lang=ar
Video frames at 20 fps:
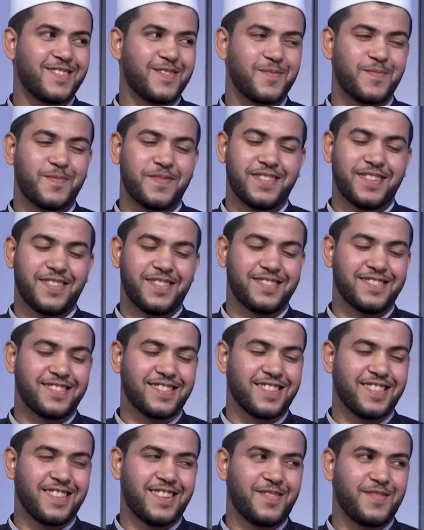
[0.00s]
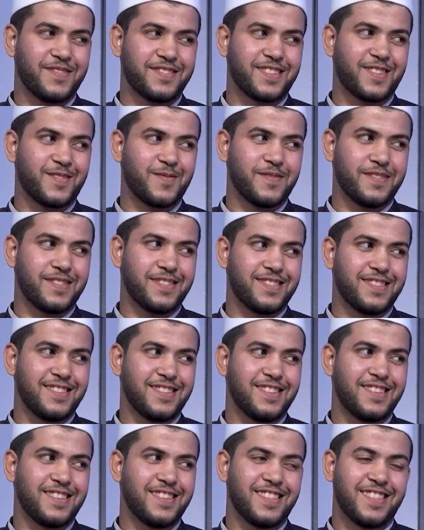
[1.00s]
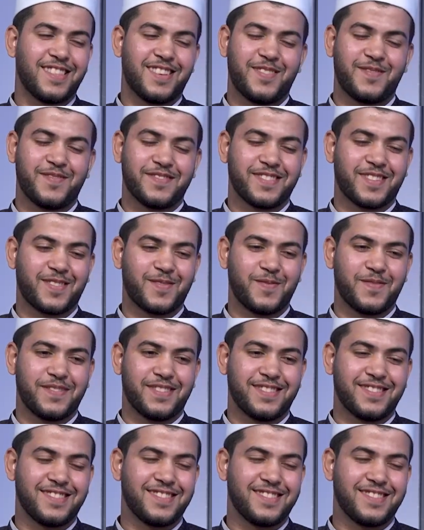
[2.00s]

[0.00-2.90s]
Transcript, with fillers: بك يا احمد يا عبد الرحمن عبد